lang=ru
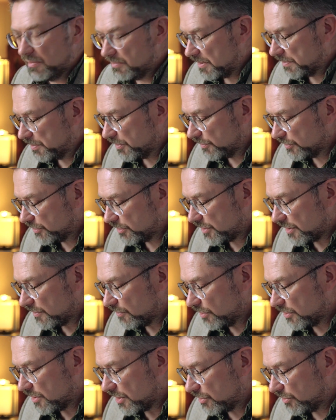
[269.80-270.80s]
по поводу
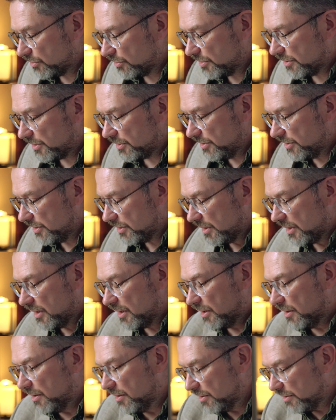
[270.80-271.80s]
того, какую они
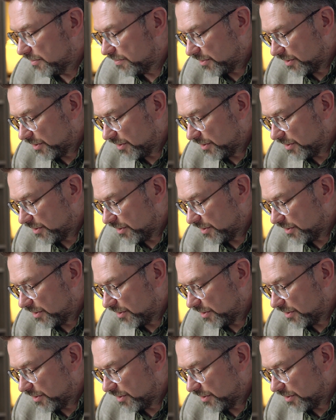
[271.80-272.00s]
э,